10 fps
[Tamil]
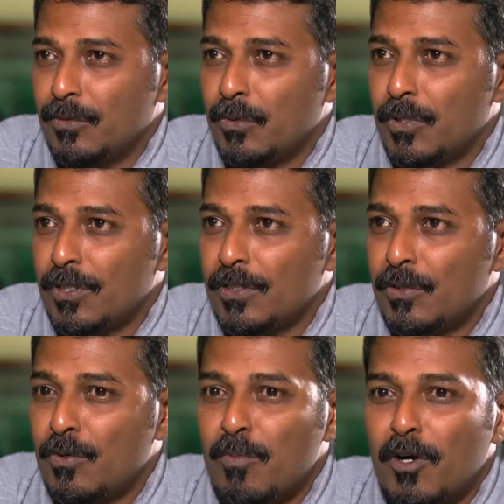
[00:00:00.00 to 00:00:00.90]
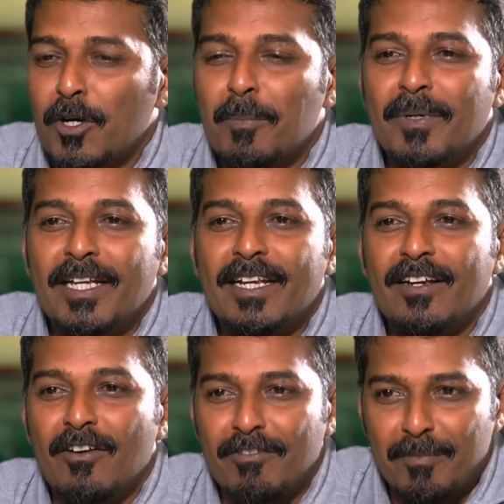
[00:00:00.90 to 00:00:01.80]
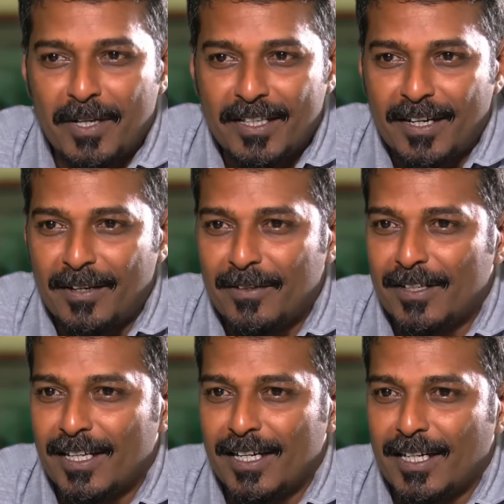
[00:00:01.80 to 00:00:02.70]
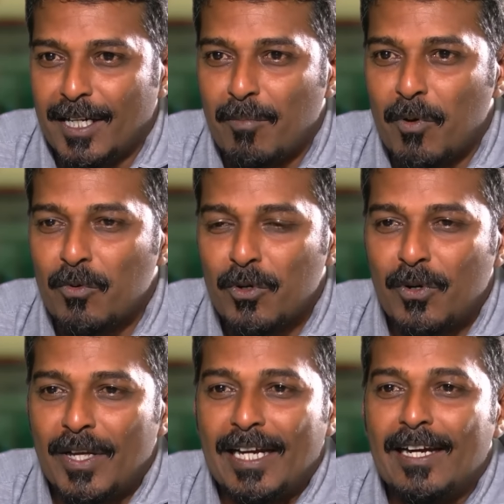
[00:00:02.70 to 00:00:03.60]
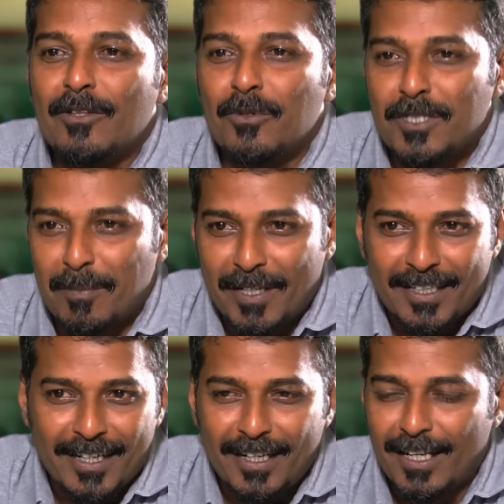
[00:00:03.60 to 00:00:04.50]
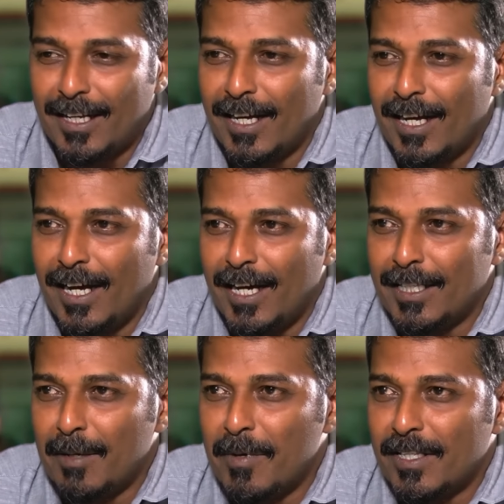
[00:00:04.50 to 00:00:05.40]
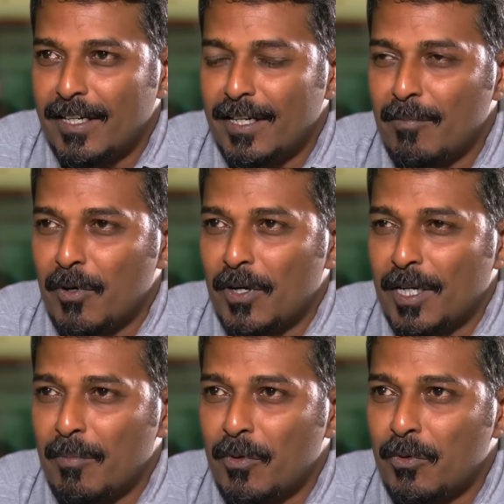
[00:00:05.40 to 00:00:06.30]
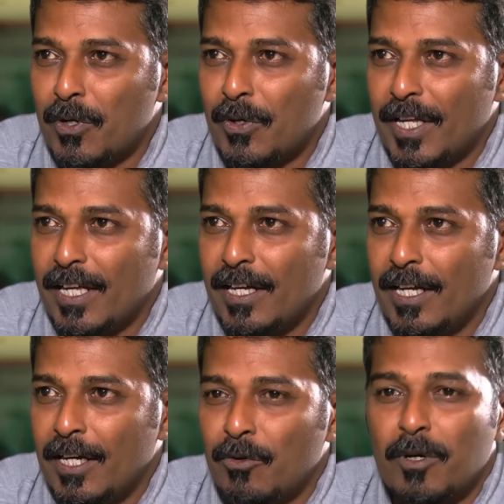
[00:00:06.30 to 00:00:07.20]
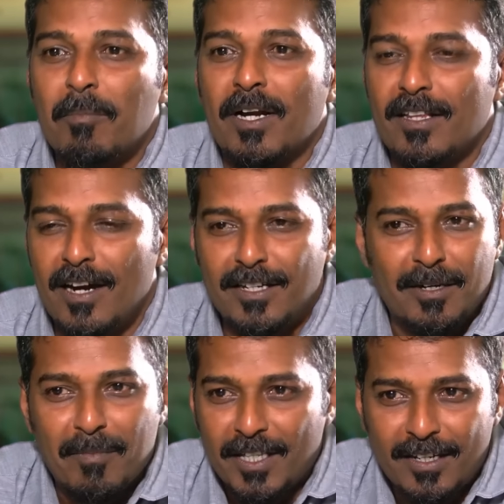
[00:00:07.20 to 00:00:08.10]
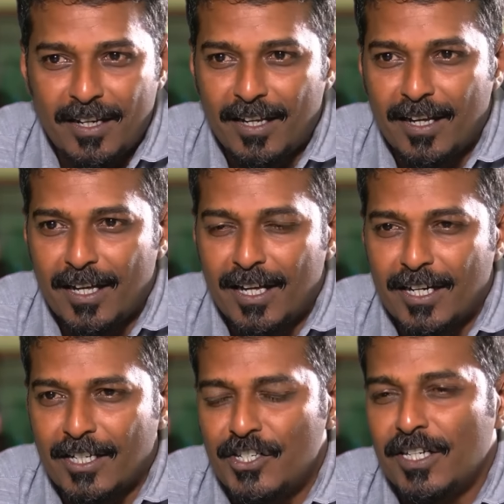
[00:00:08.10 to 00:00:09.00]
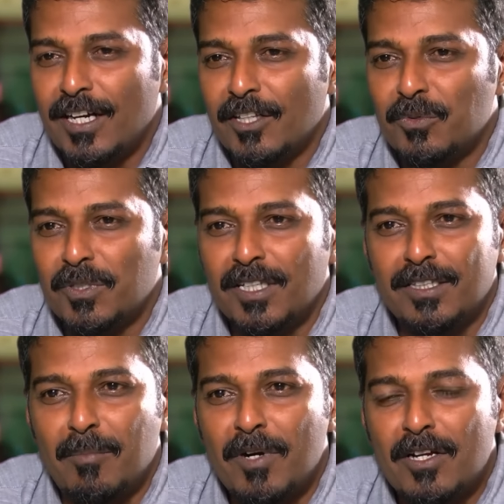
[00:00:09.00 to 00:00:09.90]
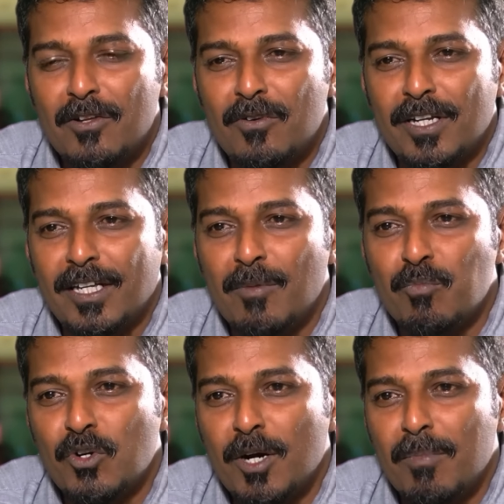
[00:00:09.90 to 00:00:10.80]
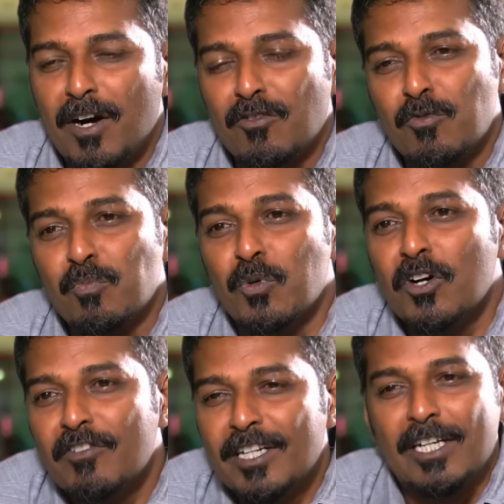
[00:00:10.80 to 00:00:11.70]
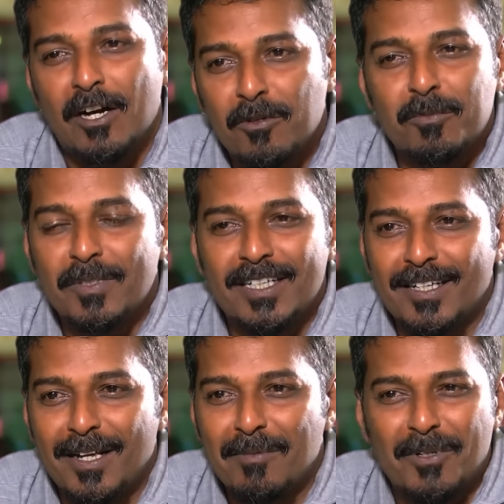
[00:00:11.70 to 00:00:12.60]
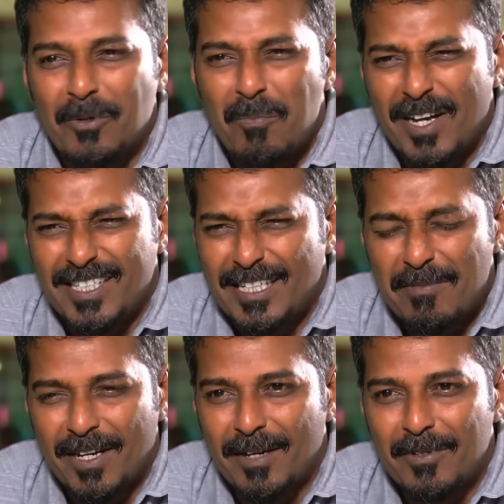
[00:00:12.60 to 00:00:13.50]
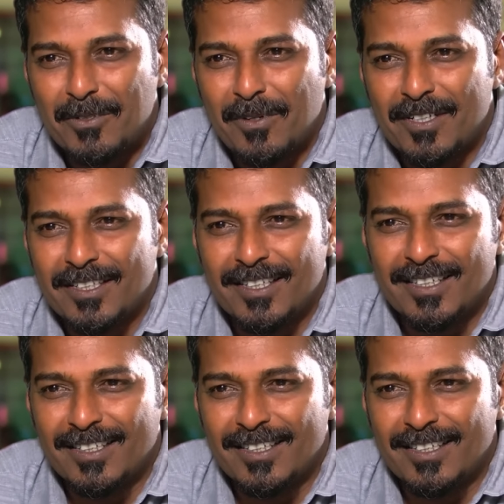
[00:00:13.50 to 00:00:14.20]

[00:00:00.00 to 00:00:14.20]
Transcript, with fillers: ஒரு கும்பகோணம் டிகிரி காஃபி மாதிரி நம்ம ஊரோட இட்லி தோசை மாதிரி அதே மாதிரி நம்மளோ நம்ம ஊரோடைய ஒரு பரதநாட்டியம் மாதிரி ரஜினிகாந்த் வந்து தமிழர்களுடைய முகமாகவும் முகவரியாகவும் இருக்கிறார் அப்படின்னு ரொம்ப அசிங்கமாக இல்லை இப்படி சொல்கிறதுக்கு